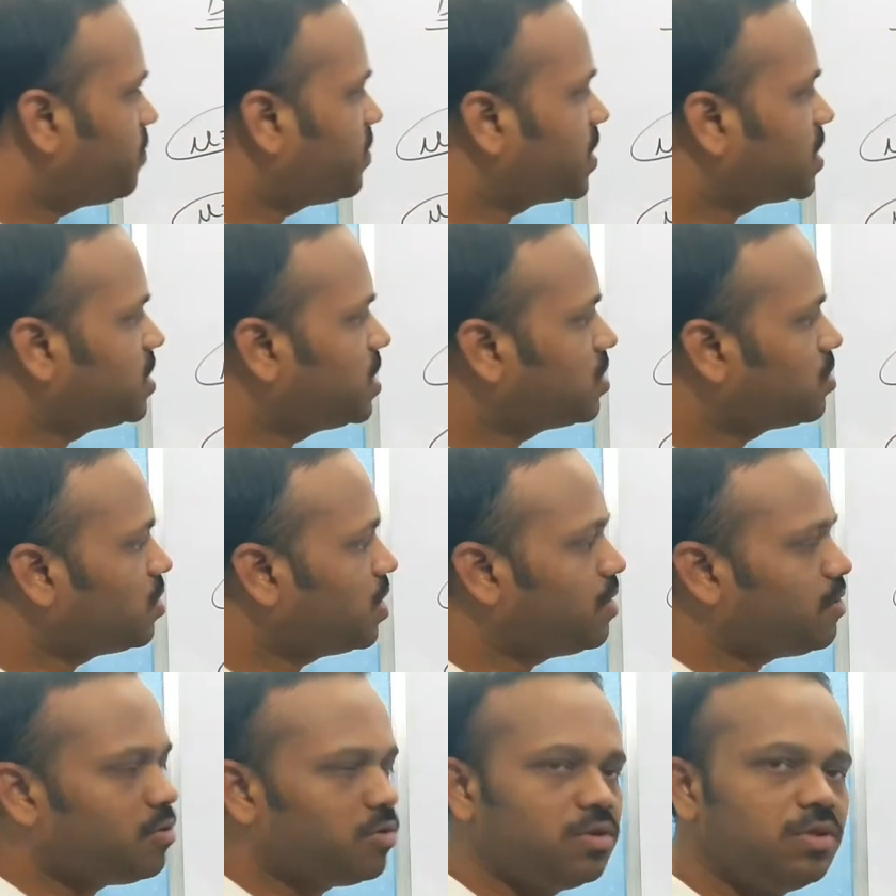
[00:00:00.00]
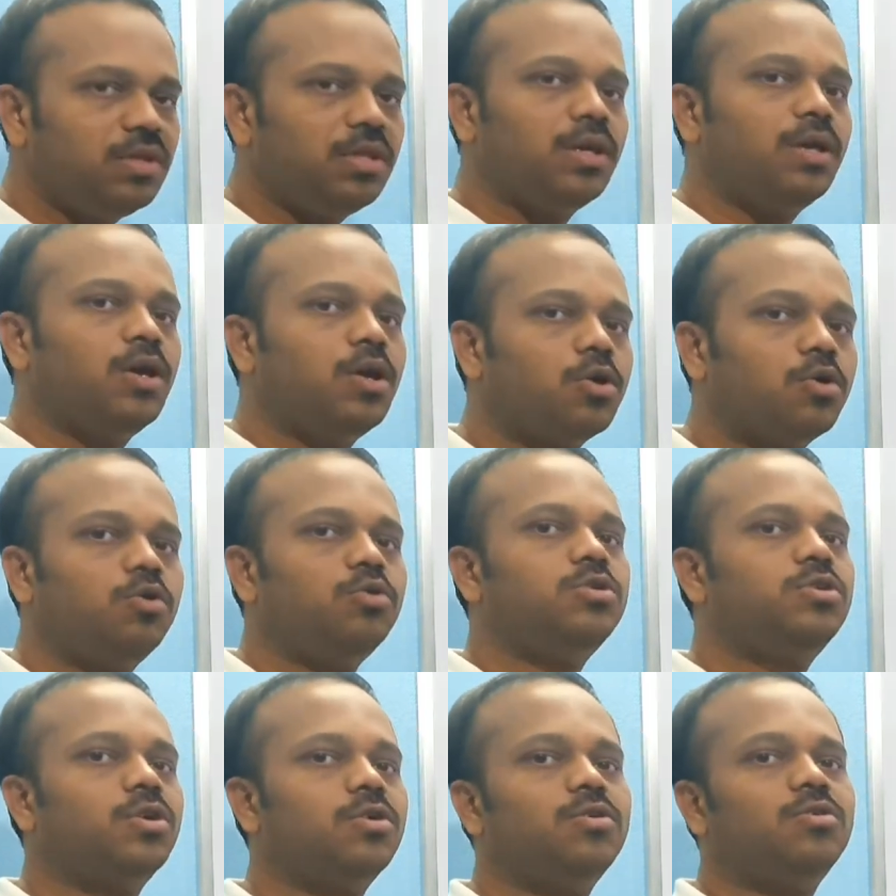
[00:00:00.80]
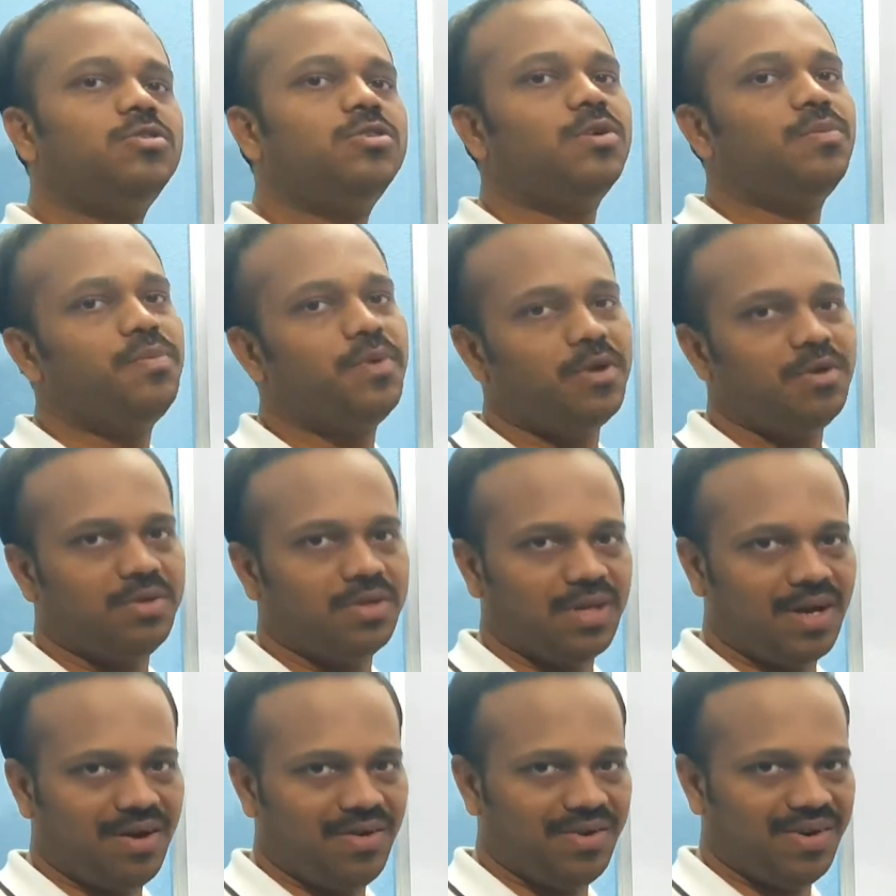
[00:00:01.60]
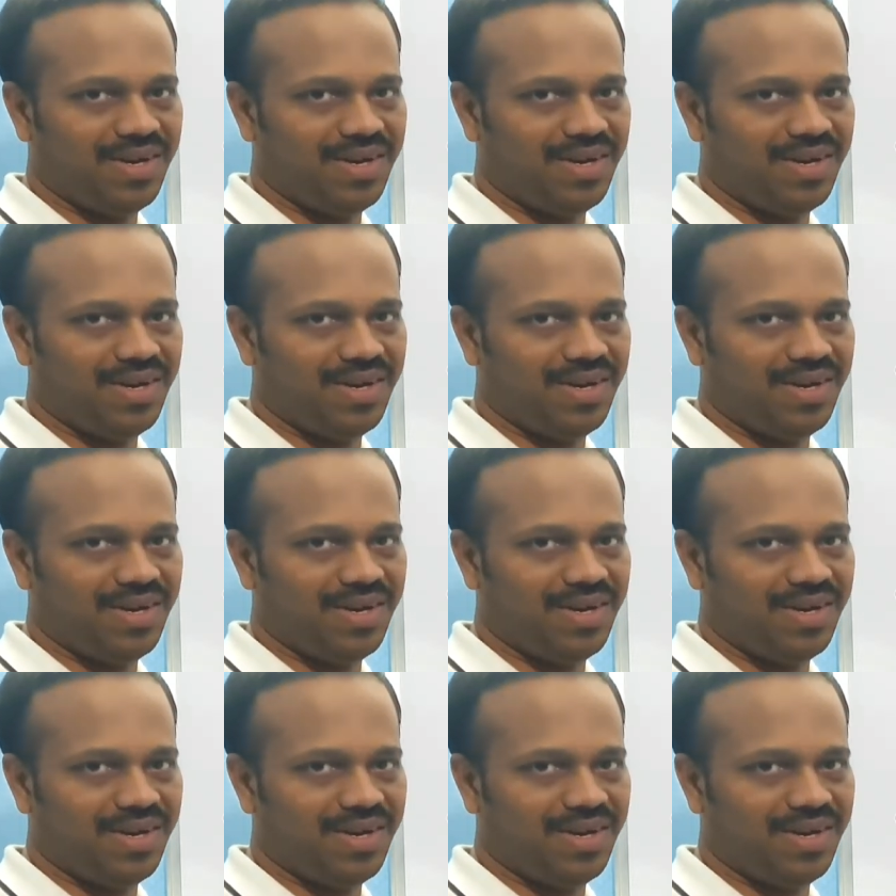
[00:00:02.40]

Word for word: ఫ్రిక్షన్ కూడా ఏమవుతుంది కొంచెం కొంచెం పెరుగుతూ